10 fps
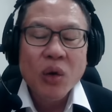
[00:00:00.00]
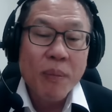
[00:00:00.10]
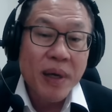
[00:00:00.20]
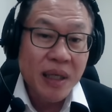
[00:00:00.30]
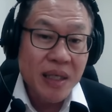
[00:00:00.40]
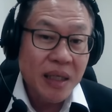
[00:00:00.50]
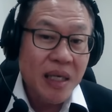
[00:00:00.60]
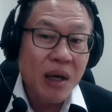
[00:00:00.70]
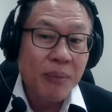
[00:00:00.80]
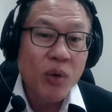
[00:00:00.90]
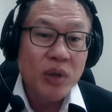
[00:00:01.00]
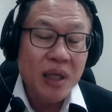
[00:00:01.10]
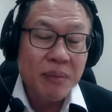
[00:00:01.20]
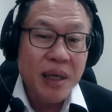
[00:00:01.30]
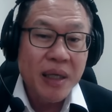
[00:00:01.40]
รวมไปถึงอย่างที่เราพูด
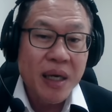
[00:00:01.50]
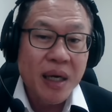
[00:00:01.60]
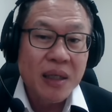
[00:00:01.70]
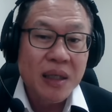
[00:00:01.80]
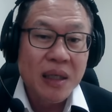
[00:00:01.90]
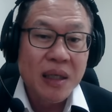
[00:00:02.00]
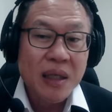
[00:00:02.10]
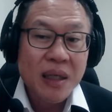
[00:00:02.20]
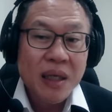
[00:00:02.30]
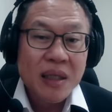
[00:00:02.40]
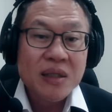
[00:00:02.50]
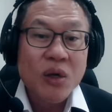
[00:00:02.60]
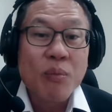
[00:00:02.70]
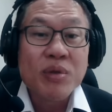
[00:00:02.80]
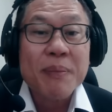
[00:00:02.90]
ถึงเมื่อกี้ก็คือ
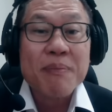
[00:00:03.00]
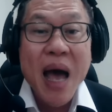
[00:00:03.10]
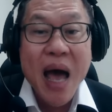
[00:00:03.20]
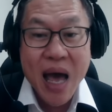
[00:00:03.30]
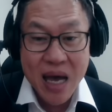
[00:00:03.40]
กลุ่มสปา